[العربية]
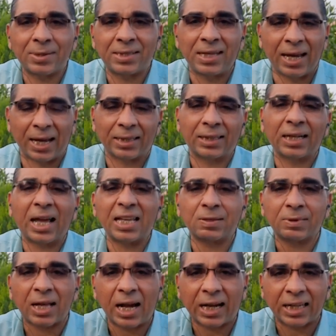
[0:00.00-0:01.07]
بالذات
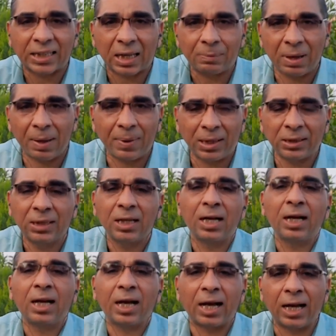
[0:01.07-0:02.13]
لازم اتاكد تماما